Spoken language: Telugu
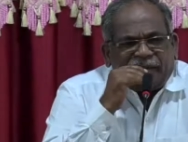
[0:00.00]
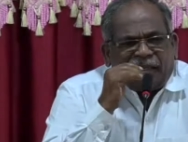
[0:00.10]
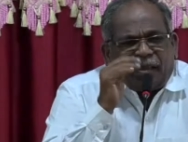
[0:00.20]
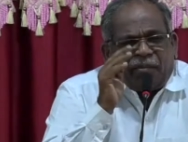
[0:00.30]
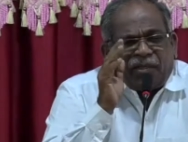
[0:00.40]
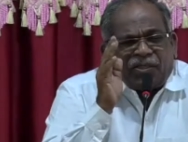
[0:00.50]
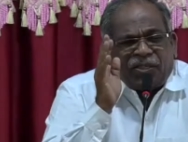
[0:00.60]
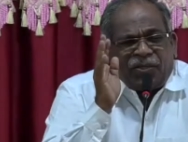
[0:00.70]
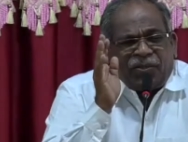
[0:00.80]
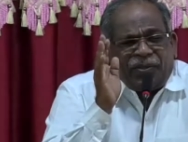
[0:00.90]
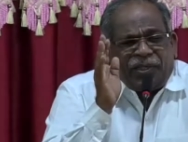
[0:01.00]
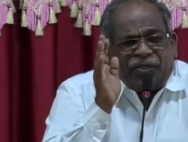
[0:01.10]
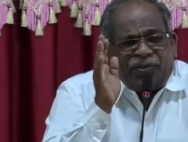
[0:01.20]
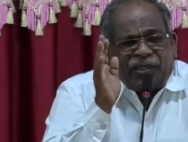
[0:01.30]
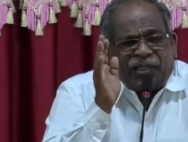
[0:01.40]
నా మనసులో
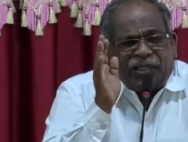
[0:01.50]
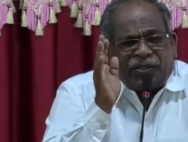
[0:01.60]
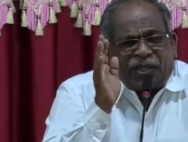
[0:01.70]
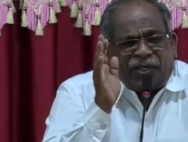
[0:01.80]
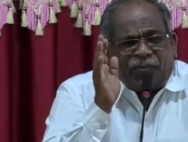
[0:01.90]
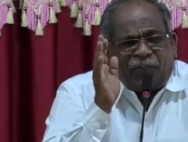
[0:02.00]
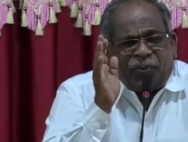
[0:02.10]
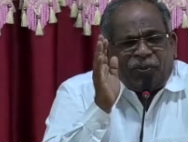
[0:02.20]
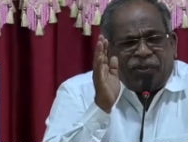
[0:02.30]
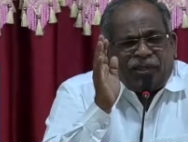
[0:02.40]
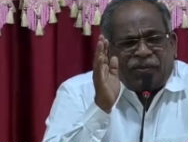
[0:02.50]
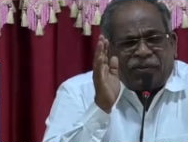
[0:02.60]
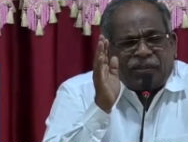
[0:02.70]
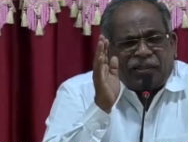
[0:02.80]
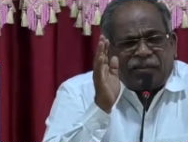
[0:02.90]
ఎటువంటి తలంపులు
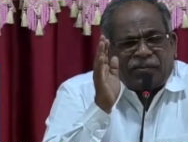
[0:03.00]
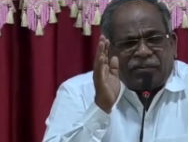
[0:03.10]
లేకుండా